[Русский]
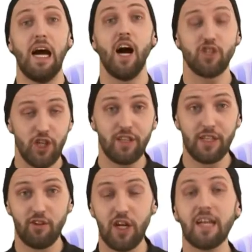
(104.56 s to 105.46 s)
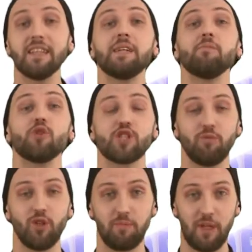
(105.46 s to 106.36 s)
Очередные выходные можно
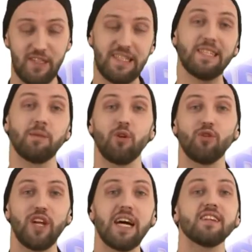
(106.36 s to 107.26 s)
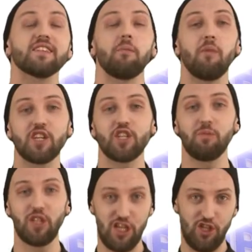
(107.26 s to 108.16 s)
будет провести, наблюдая за
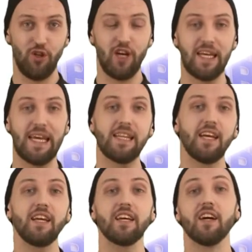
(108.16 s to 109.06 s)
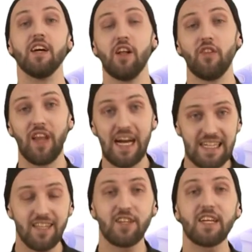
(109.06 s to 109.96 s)
матчами ночной хоккейной лиги. На
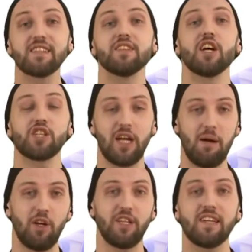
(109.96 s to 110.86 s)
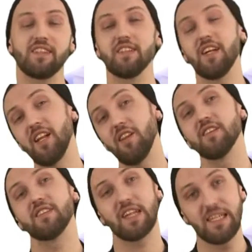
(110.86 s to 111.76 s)
этот раз наша команда «Арсенал»
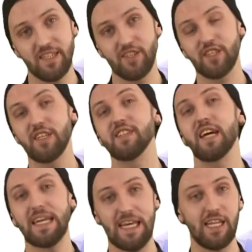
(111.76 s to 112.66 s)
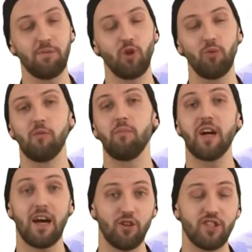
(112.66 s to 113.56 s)
сразится с хоккейным клубом
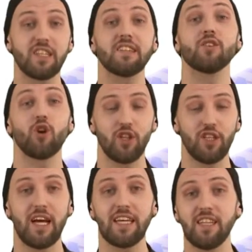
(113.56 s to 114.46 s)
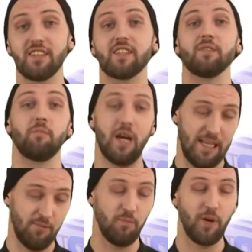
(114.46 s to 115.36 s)
«Богородск» из города Ногинск.
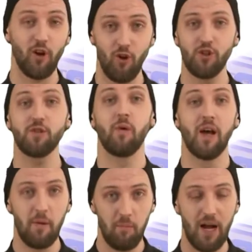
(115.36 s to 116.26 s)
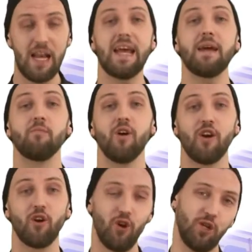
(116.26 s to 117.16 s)
Поэтому приходим, болеем,
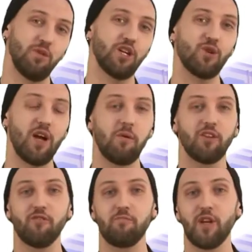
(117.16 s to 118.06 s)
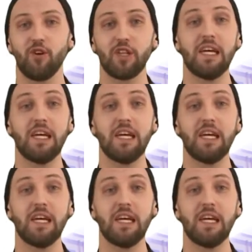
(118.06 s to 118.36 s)
гоним нашу команду вперед.